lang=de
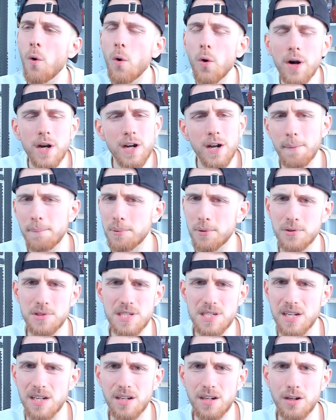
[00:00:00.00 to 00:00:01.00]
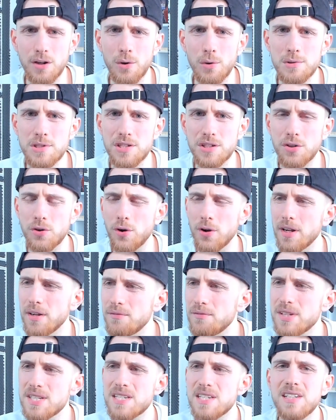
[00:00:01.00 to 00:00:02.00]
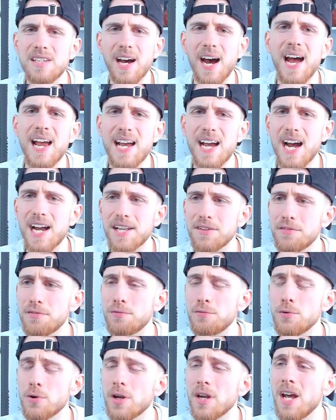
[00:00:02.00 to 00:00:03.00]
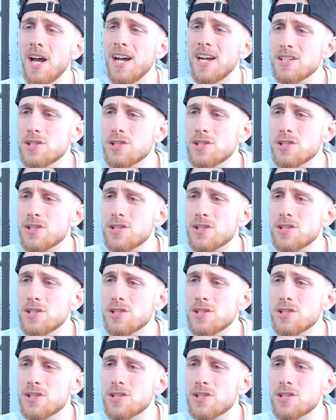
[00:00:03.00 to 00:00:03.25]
100% closen können, wenn sie 3-1 führen.